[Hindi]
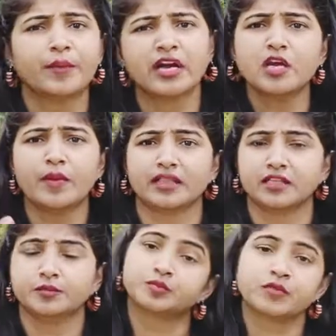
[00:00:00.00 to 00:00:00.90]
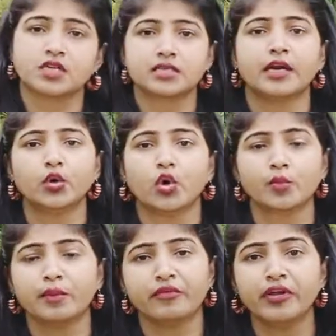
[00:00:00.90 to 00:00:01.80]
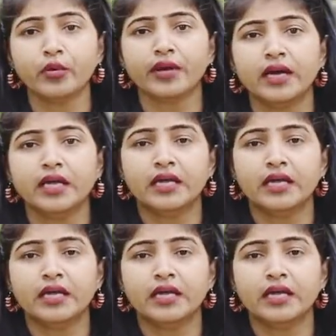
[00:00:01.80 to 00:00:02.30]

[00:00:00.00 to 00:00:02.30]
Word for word: पक्की बात है सारे लोगों के मन में वही हो गया